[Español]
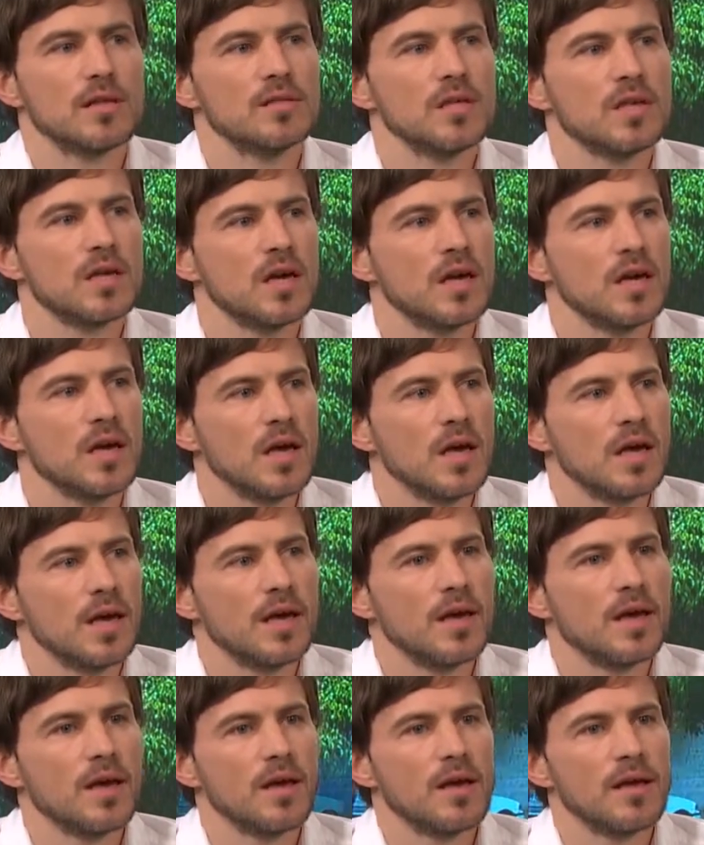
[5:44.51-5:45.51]
así que
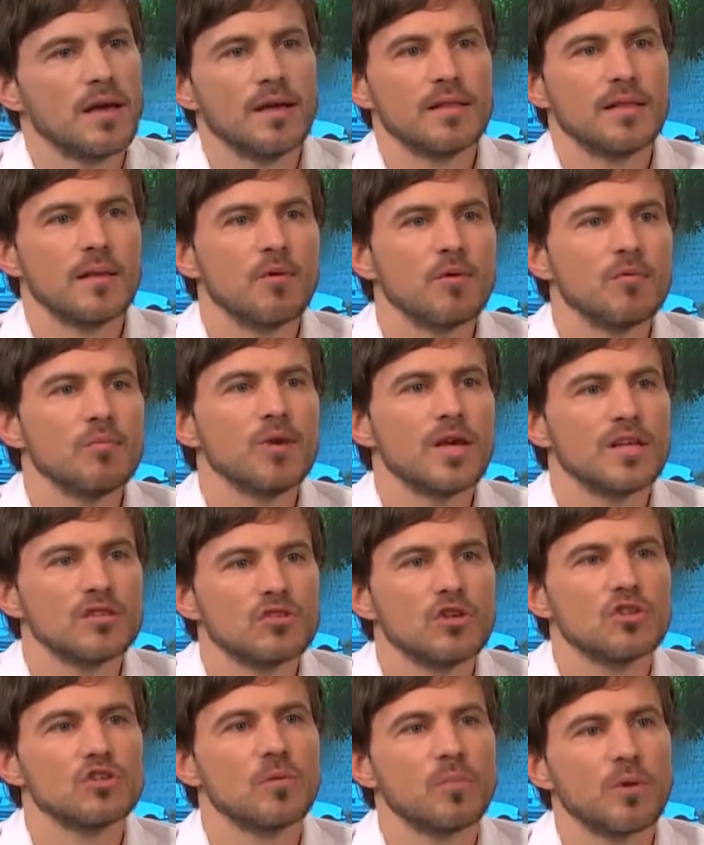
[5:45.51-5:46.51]
eh, estamos muy
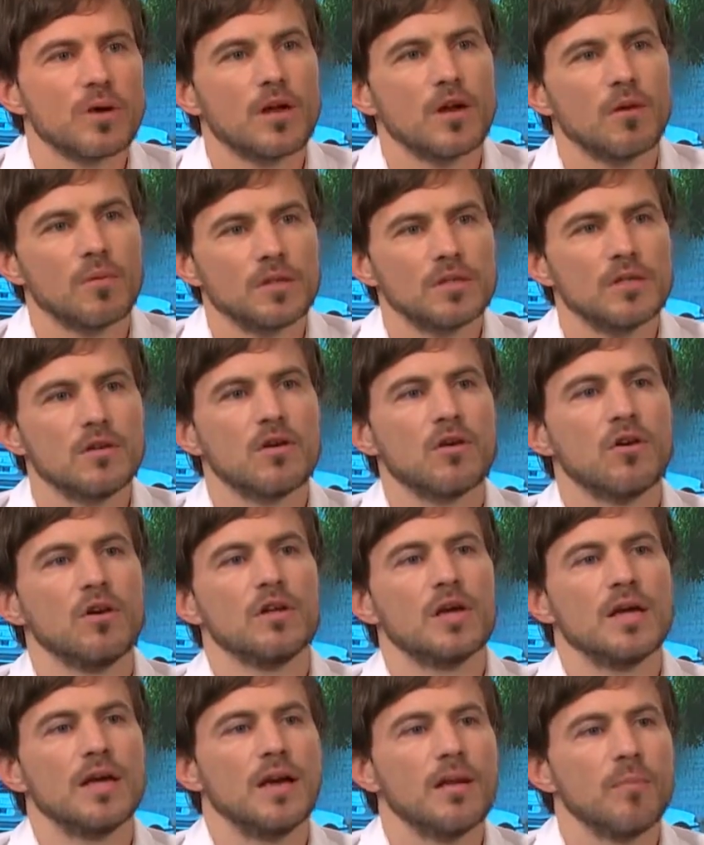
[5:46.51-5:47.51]
ansiosos porque los vecinos
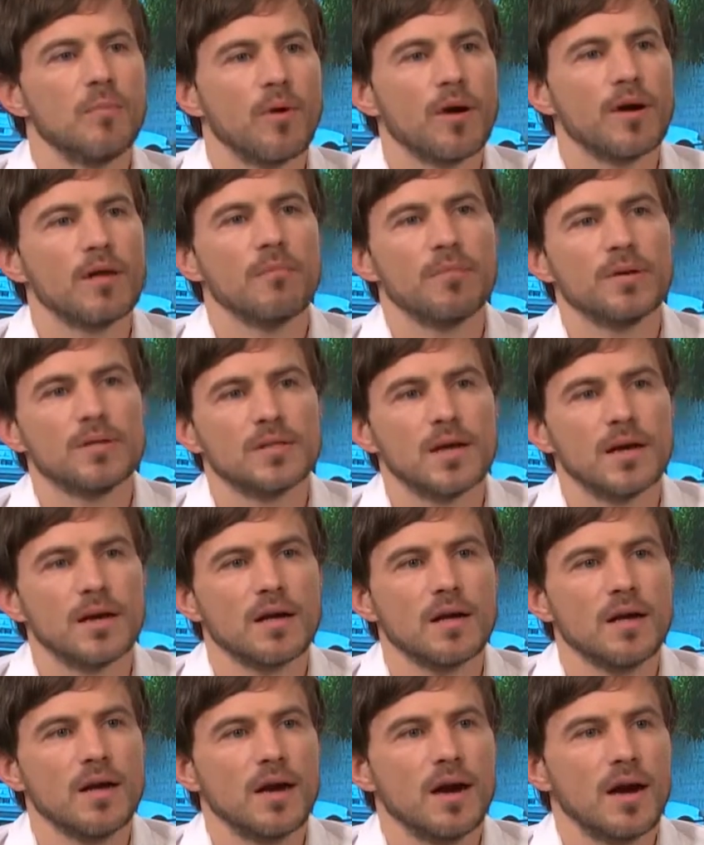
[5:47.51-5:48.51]
colegiales puedan
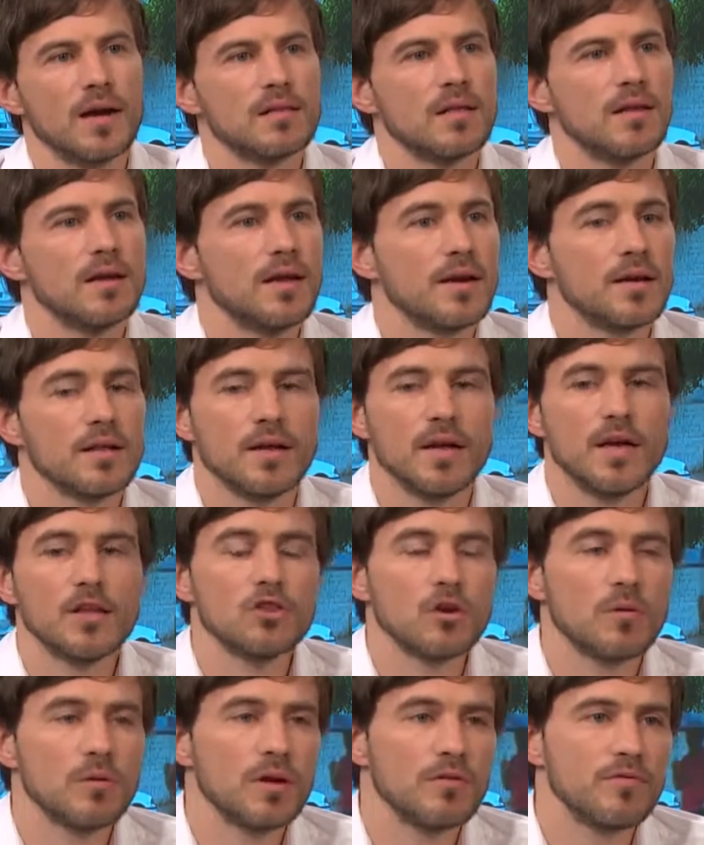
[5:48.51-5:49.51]
empezar a tener
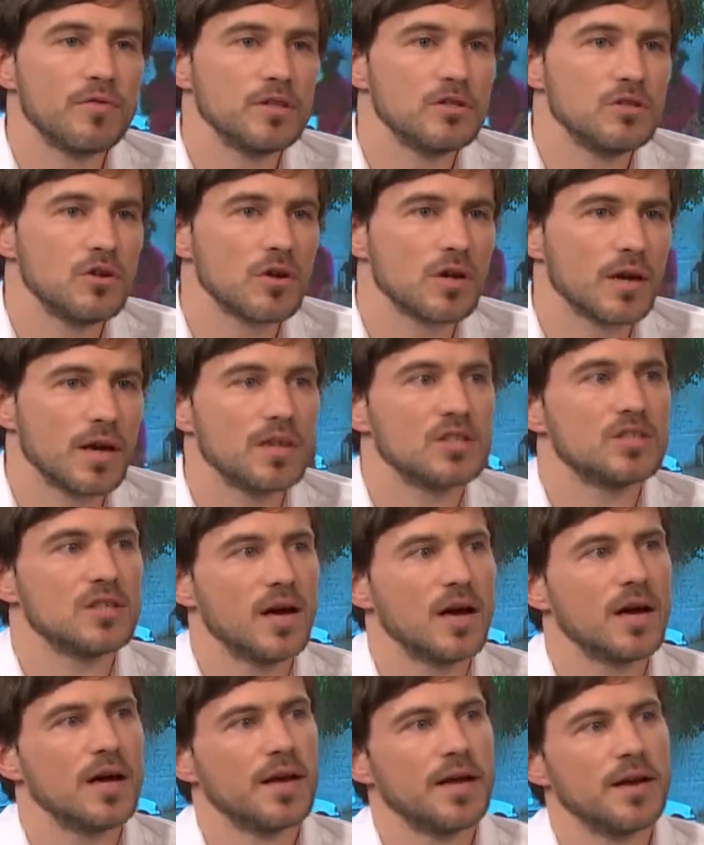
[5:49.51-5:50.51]
estos beneficios que
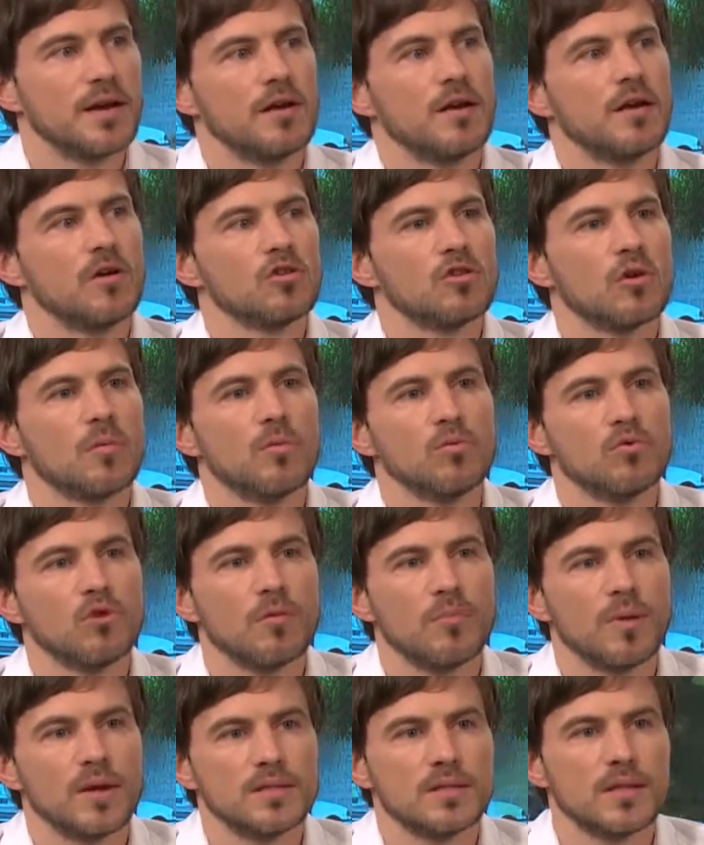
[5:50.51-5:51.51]
ya en otros
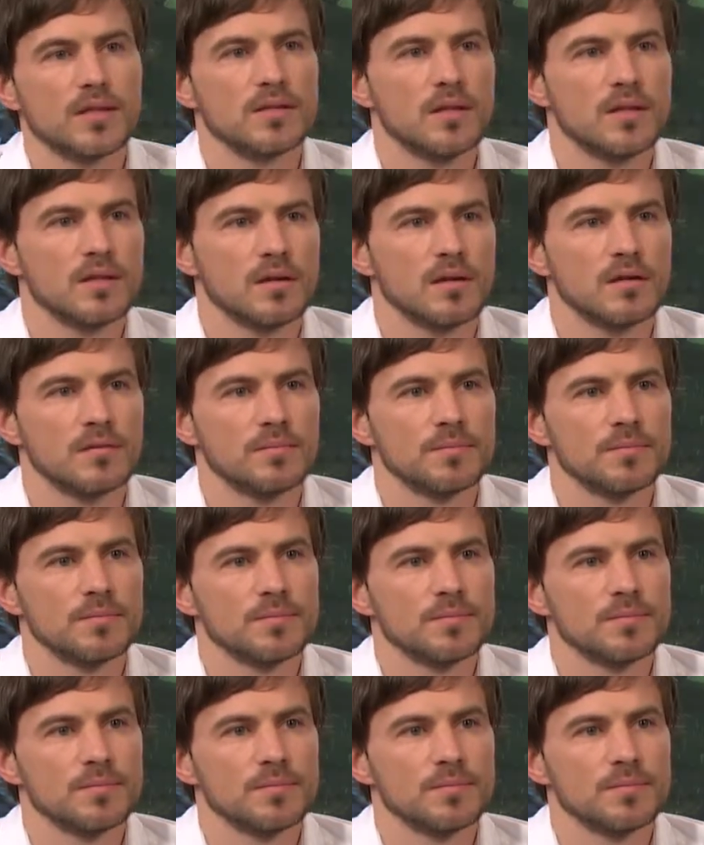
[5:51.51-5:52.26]
puntos del país existen.